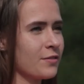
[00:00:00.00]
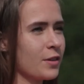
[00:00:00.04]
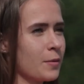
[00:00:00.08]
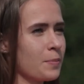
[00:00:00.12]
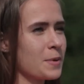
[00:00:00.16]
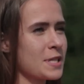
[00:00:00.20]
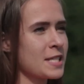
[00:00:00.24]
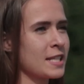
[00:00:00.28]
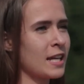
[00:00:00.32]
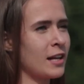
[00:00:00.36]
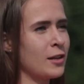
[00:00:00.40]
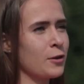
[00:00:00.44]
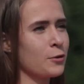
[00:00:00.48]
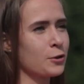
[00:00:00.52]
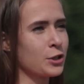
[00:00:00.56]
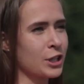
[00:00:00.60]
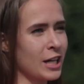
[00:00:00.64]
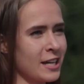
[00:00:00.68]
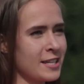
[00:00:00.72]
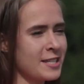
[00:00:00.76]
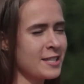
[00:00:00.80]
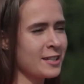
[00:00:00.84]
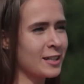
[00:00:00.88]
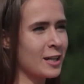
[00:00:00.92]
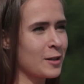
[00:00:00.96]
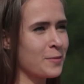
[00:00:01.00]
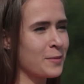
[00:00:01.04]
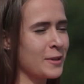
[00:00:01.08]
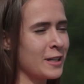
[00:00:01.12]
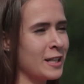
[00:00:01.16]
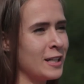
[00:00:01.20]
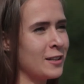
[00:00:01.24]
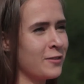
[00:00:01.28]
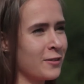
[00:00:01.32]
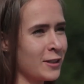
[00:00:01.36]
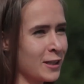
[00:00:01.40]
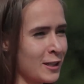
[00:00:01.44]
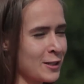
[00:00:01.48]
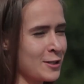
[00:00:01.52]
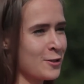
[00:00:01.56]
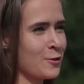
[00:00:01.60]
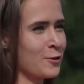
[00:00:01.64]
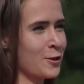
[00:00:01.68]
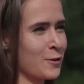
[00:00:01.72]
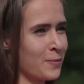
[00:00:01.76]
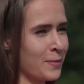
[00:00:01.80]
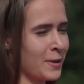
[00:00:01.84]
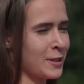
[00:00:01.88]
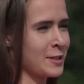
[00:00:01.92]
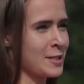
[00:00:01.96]
Вы бы стали участником или
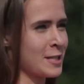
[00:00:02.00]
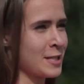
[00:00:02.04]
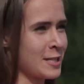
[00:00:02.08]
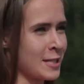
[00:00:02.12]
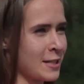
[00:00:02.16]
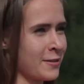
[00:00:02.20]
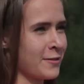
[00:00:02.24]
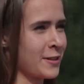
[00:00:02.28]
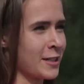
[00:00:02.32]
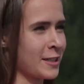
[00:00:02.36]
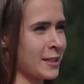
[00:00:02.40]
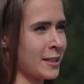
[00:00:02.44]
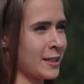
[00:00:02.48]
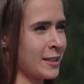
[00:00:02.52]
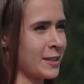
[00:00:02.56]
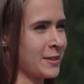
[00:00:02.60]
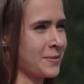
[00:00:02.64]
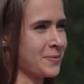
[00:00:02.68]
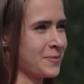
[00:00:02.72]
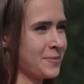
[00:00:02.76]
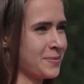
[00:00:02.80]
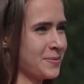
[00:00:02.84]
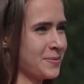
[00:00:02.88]
волонтером Балтийского Артека?